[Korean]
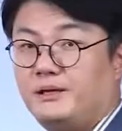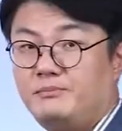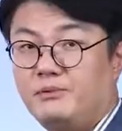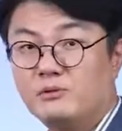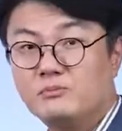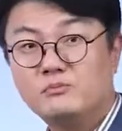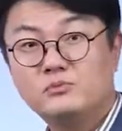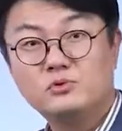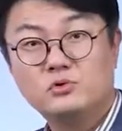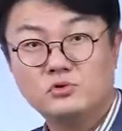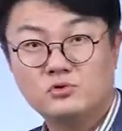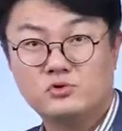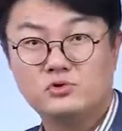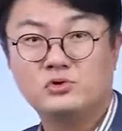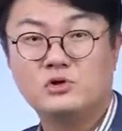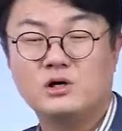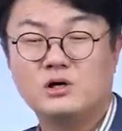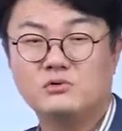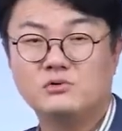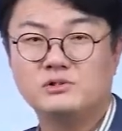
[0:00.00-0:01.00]
명문으로
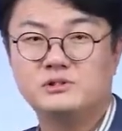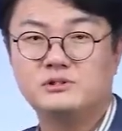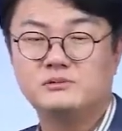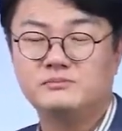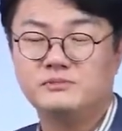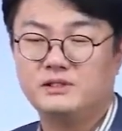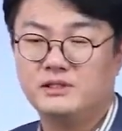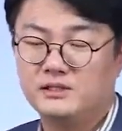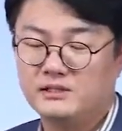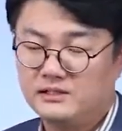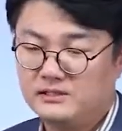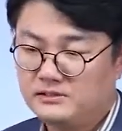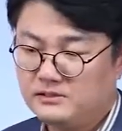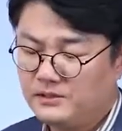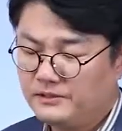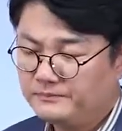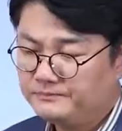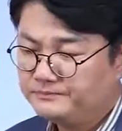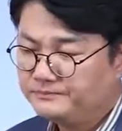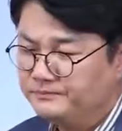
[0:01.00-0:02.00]
규정하고 있습니다.
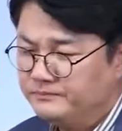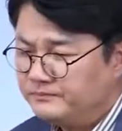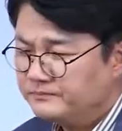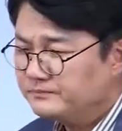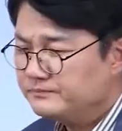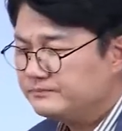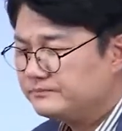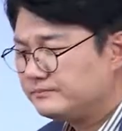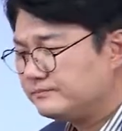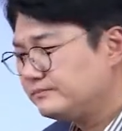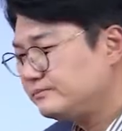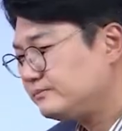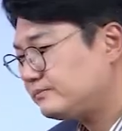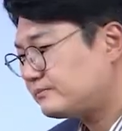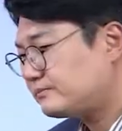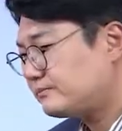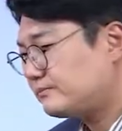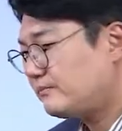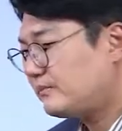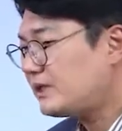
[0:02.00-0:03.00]
그래서
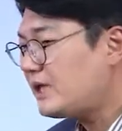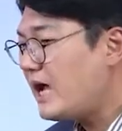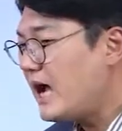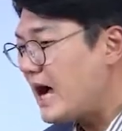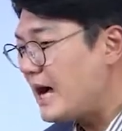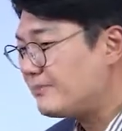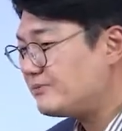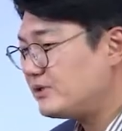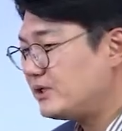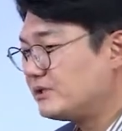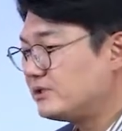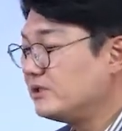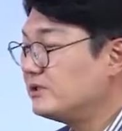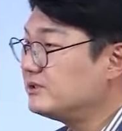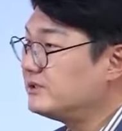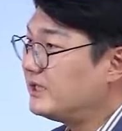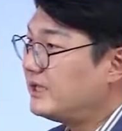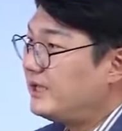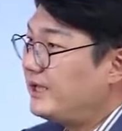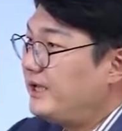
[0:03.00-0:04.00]
압수색
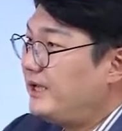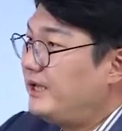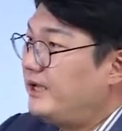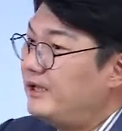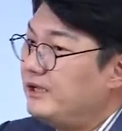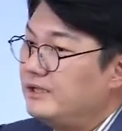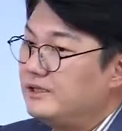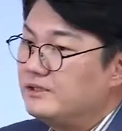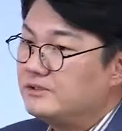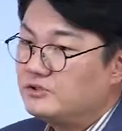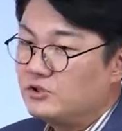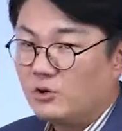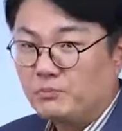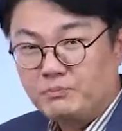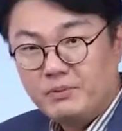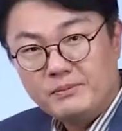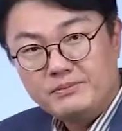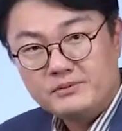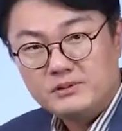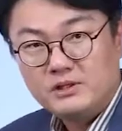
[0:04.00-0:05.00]
절차의
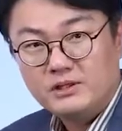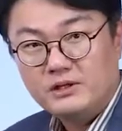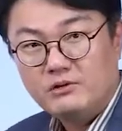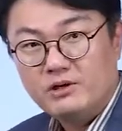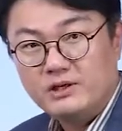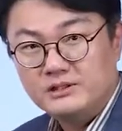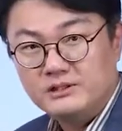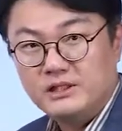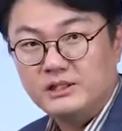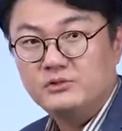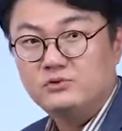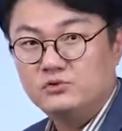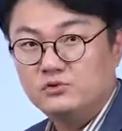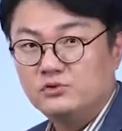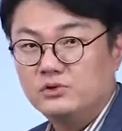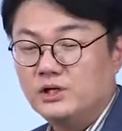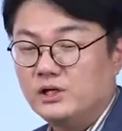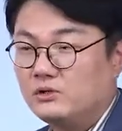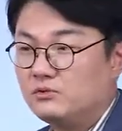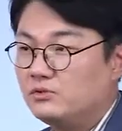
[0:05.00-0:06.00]
적법성이 굉장히
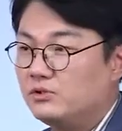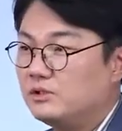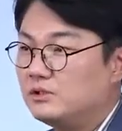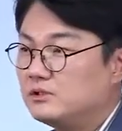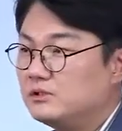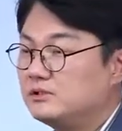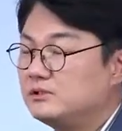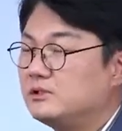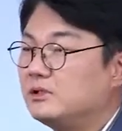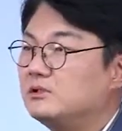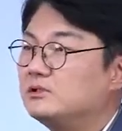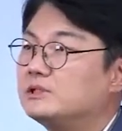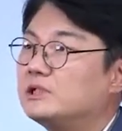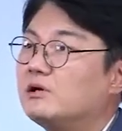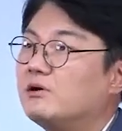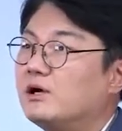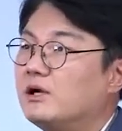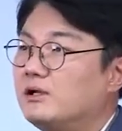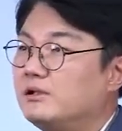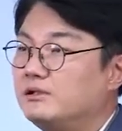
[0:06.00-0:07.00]
중요하고요. 그
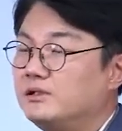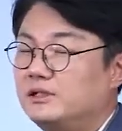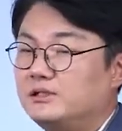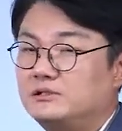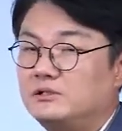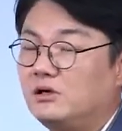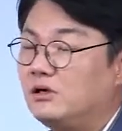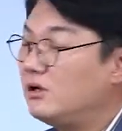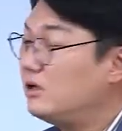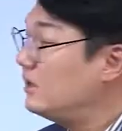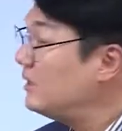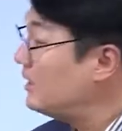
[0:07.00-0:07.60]
절차와 관련돼서